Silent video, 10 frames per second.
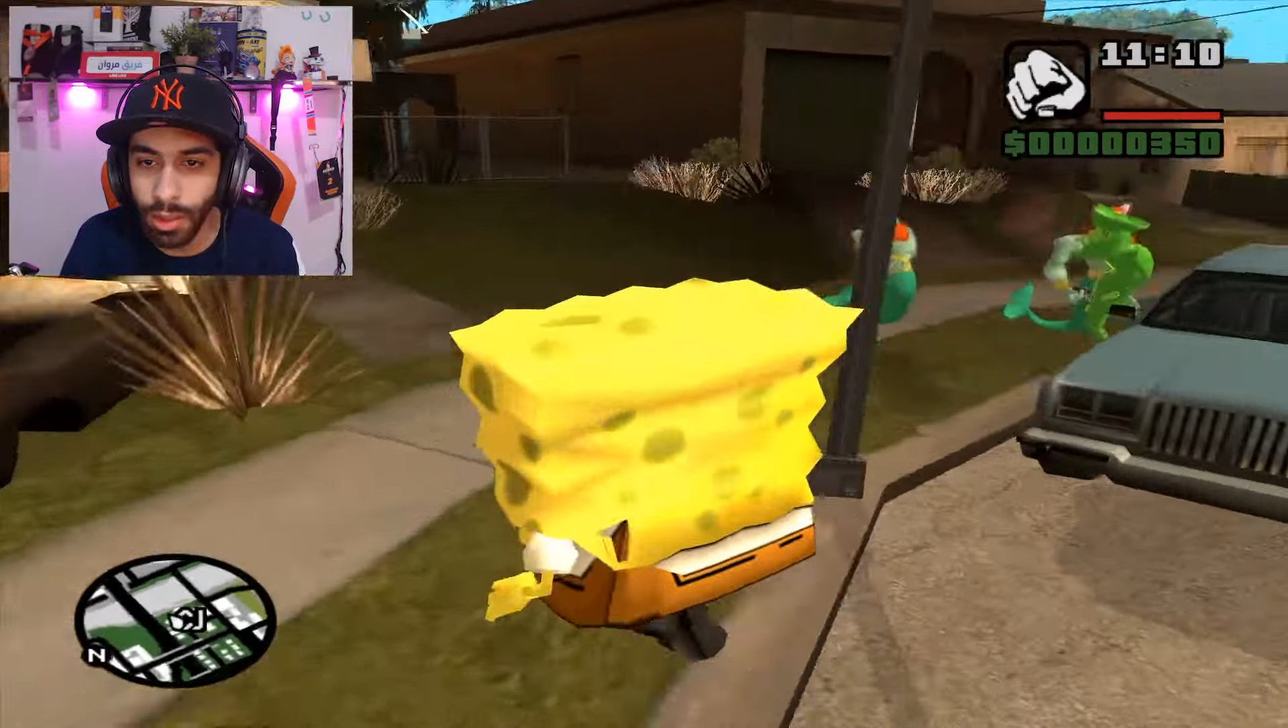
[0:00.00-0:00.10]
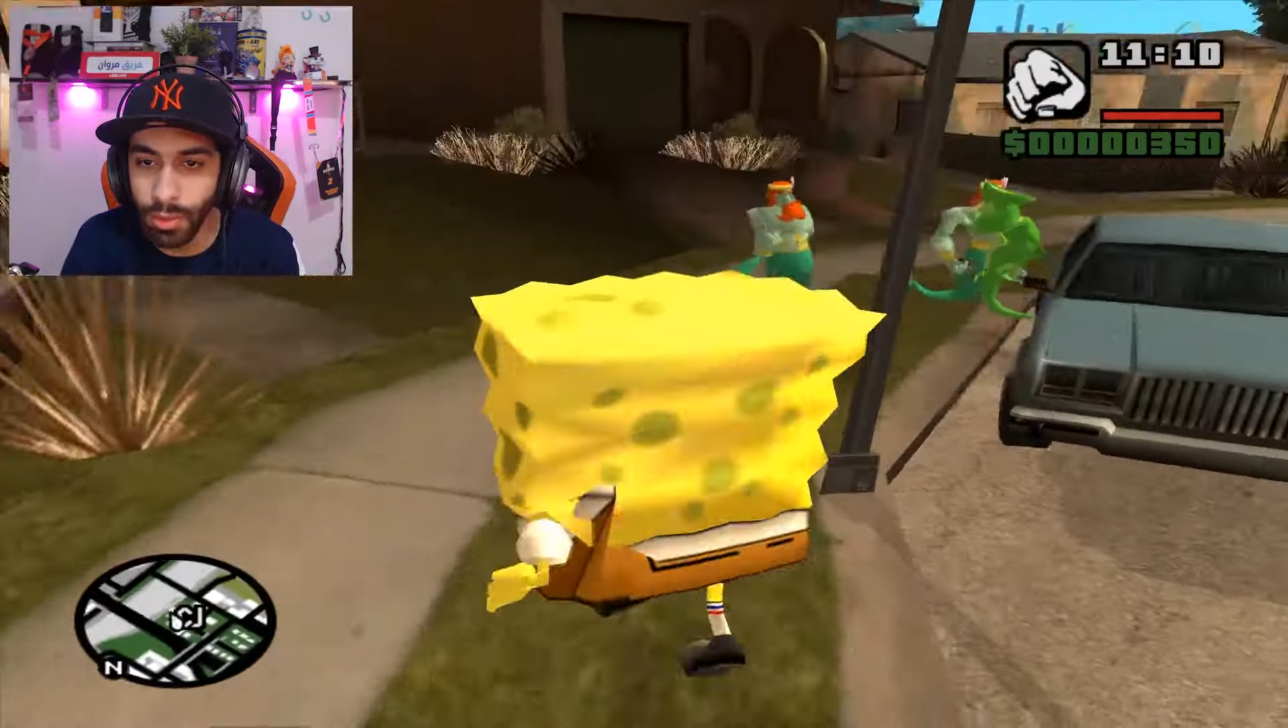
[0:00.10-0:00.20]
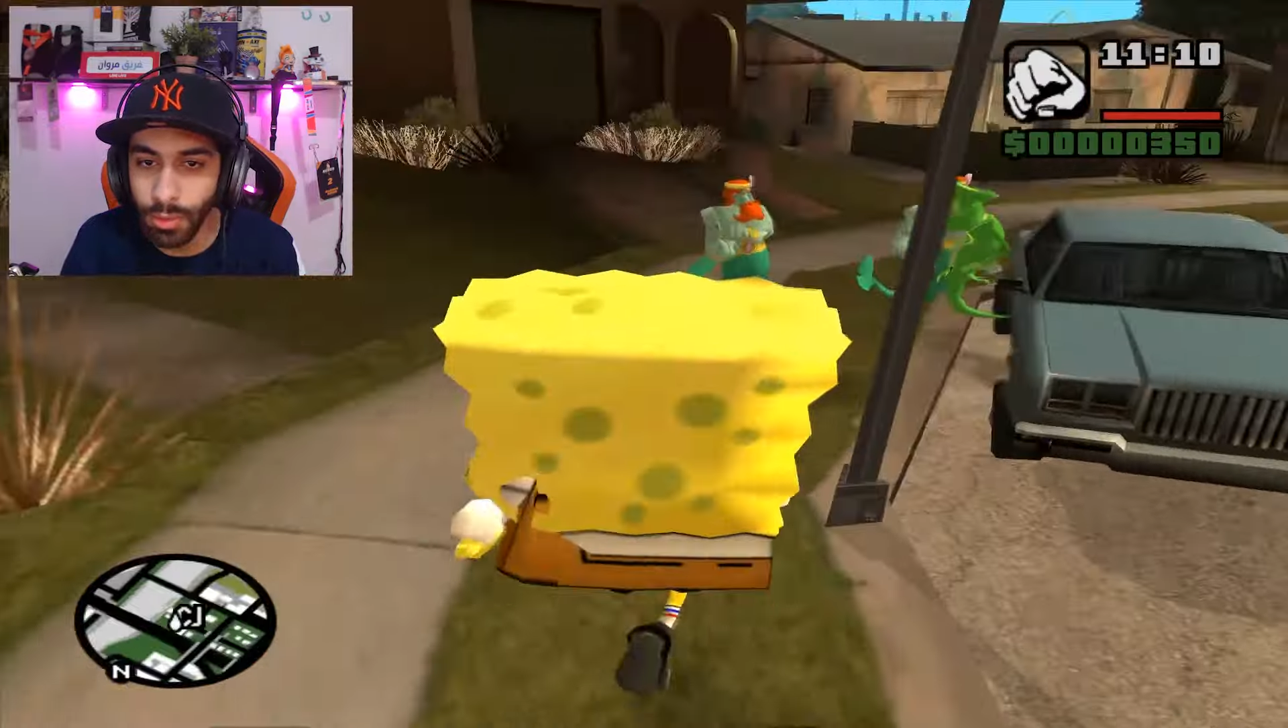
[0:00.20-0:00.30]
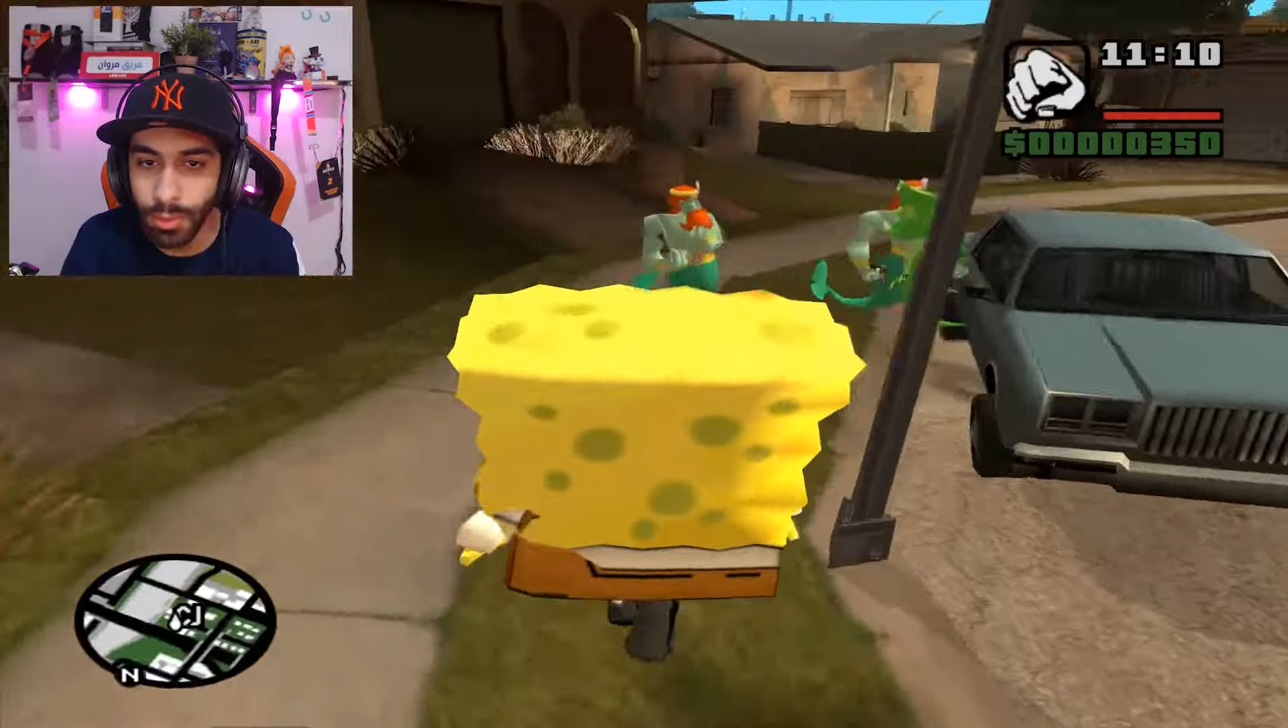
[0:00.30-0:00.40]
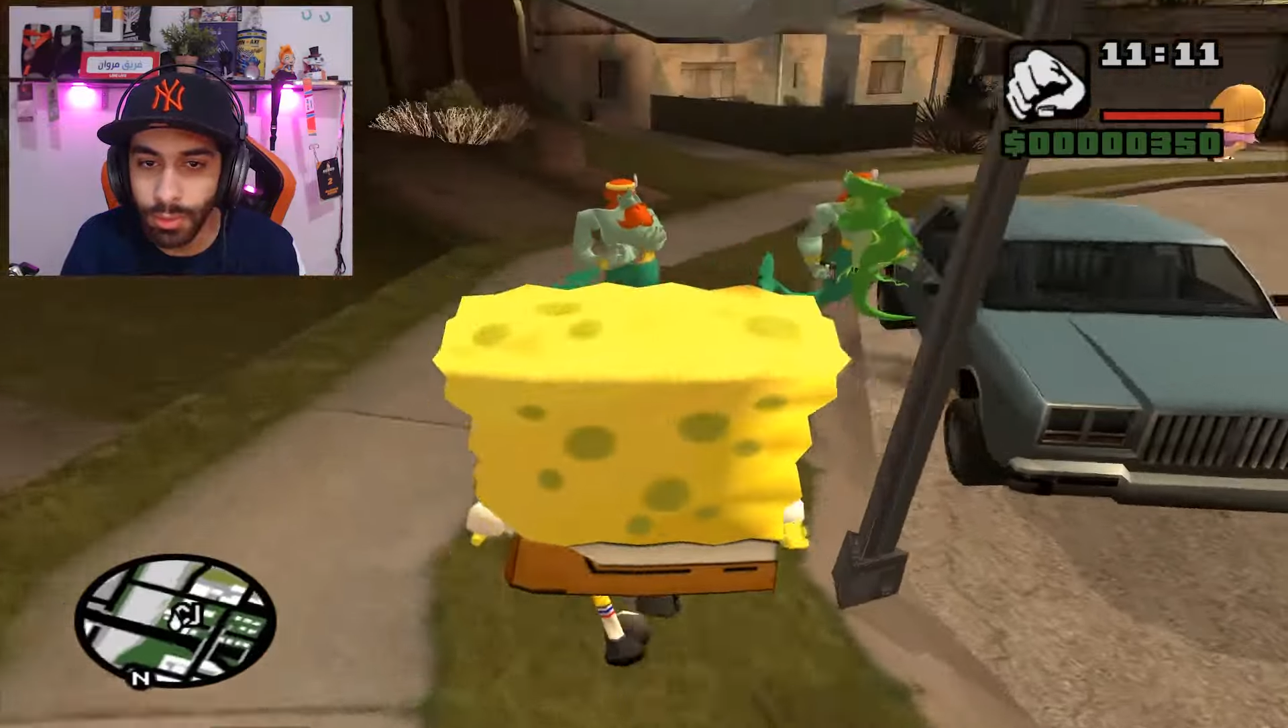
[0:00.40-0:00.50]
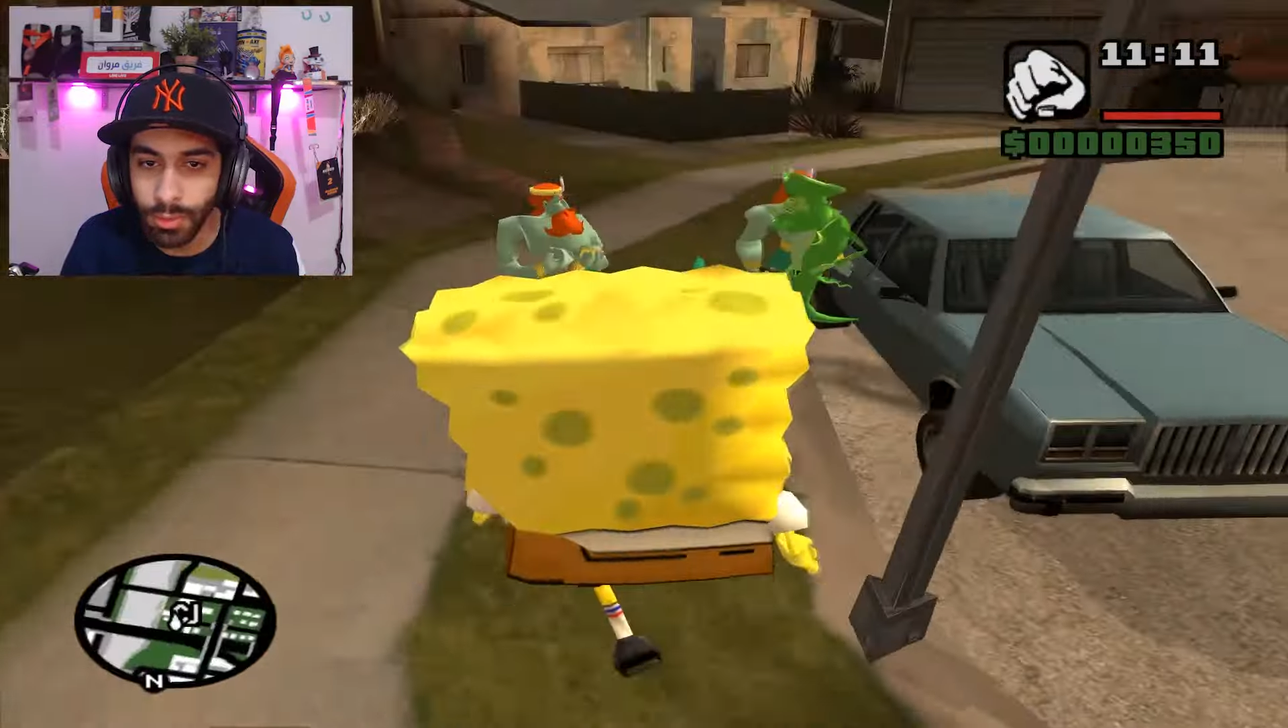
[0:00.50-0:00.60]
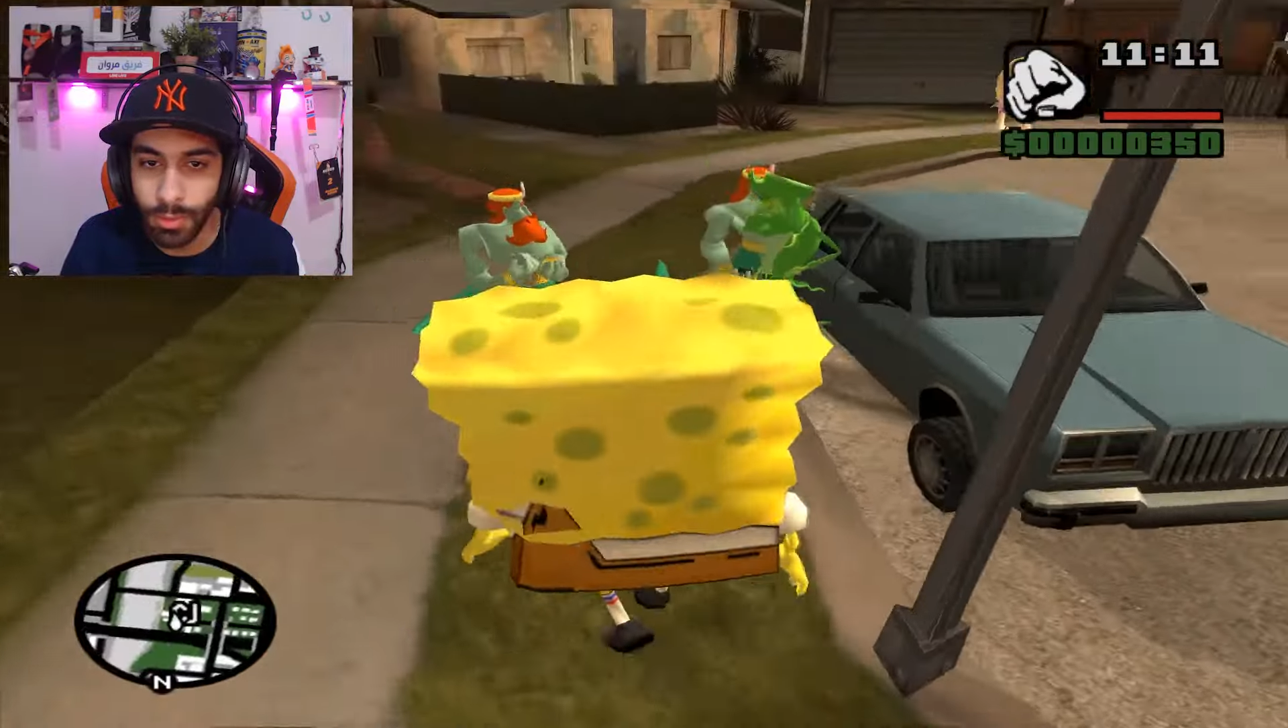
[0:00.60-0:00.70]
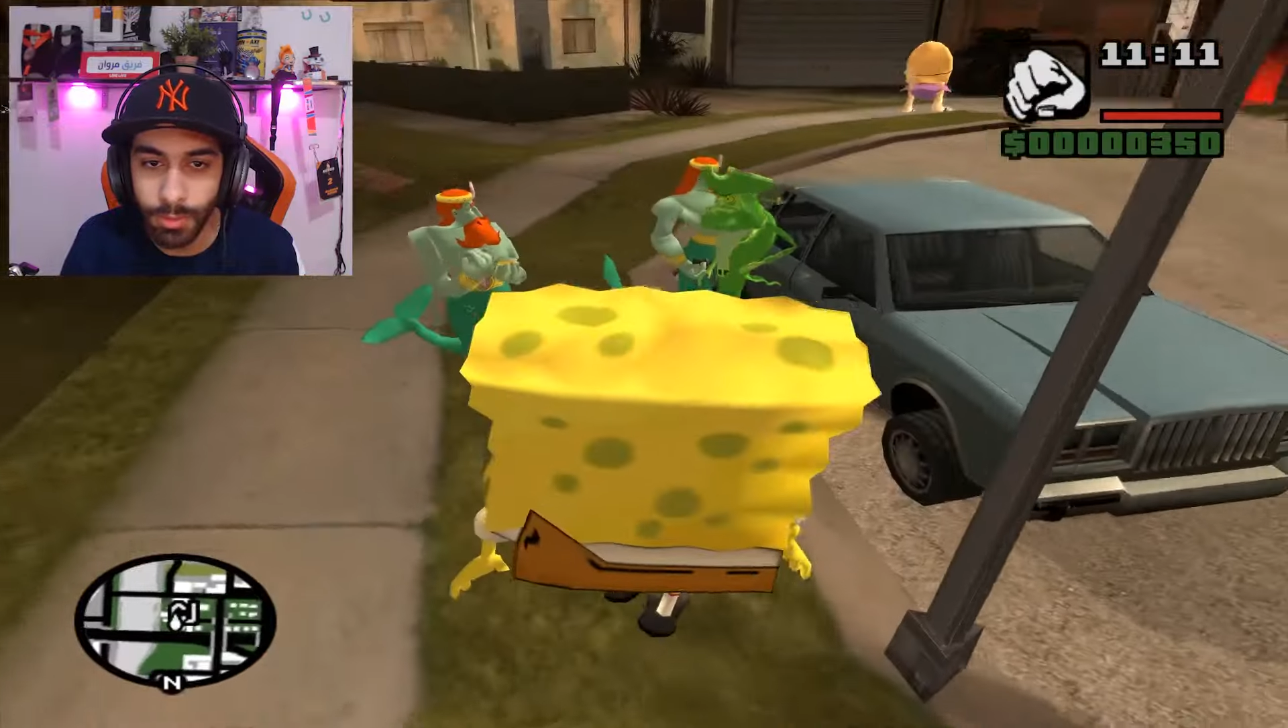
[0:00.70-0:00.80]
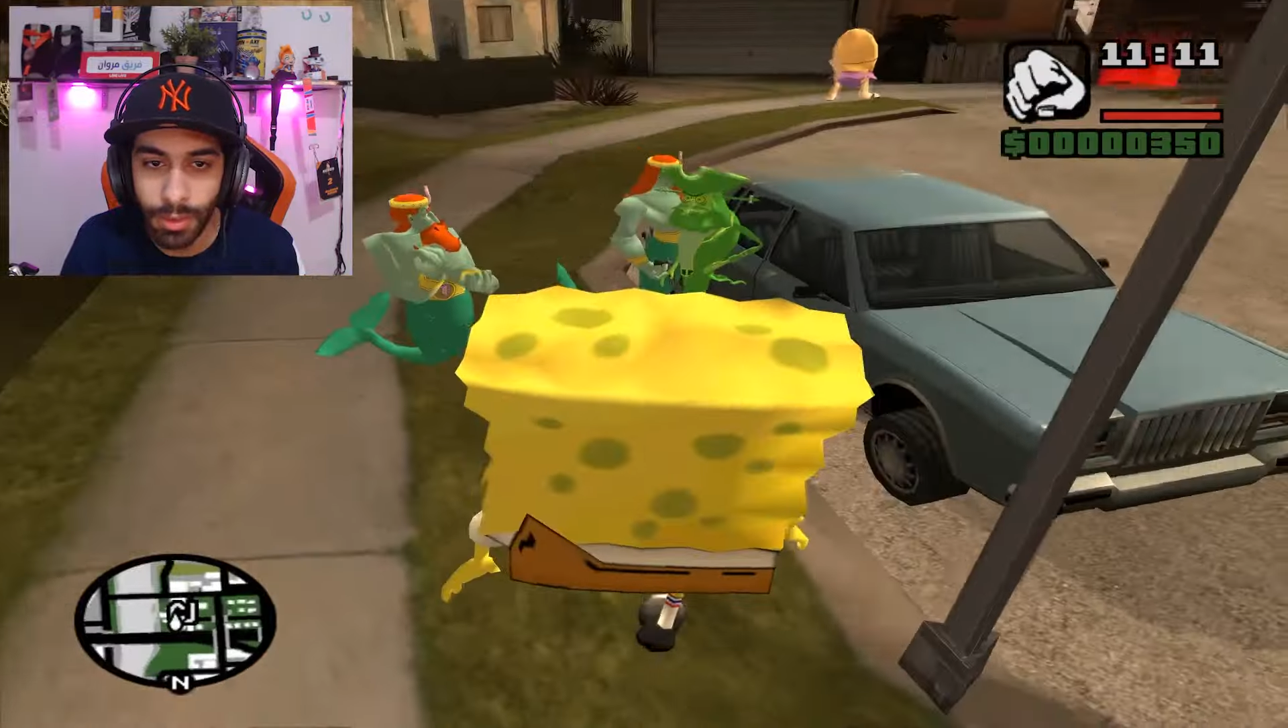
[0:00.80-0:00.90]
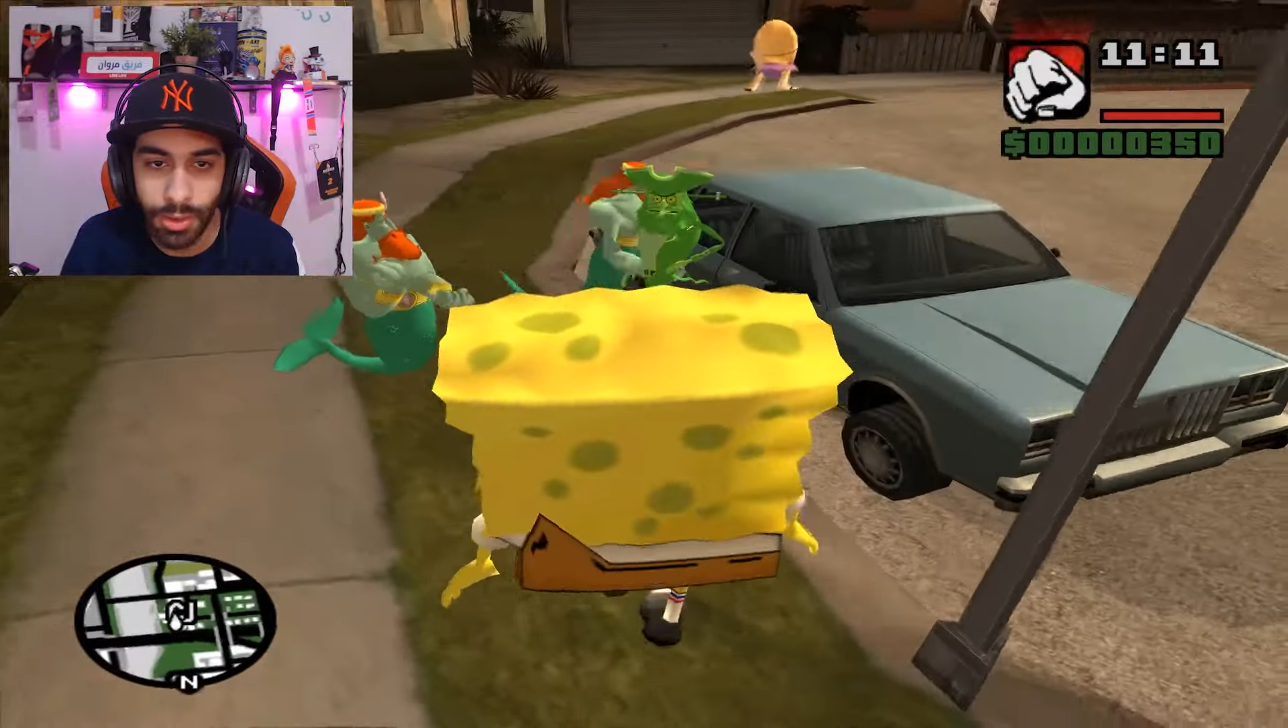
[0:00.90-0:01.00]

اهو بصوا ما